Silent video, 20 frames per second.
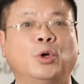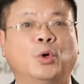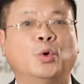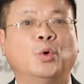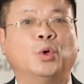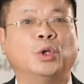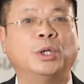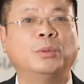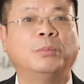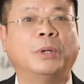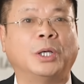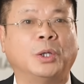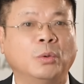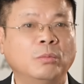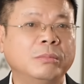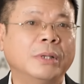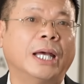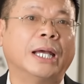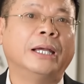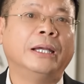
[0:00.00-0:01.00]
thù, nhưng mà
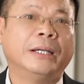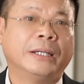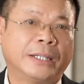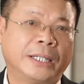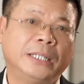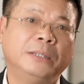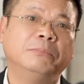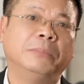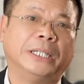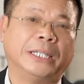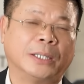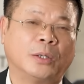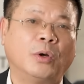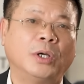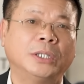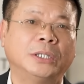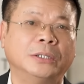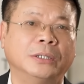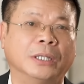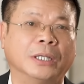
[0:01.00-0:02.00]
đúng là khinh bỉ
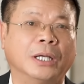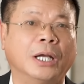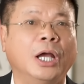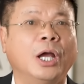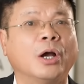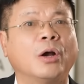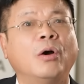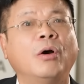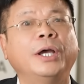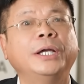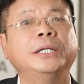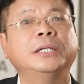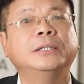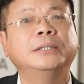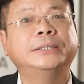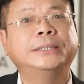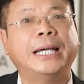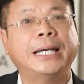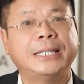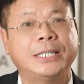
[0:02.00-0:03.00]
coi thường, coi
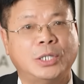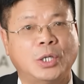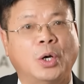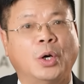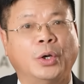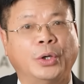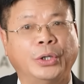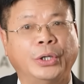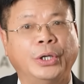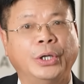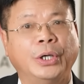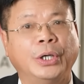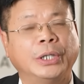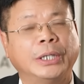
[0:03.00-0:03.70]
như chết rồi.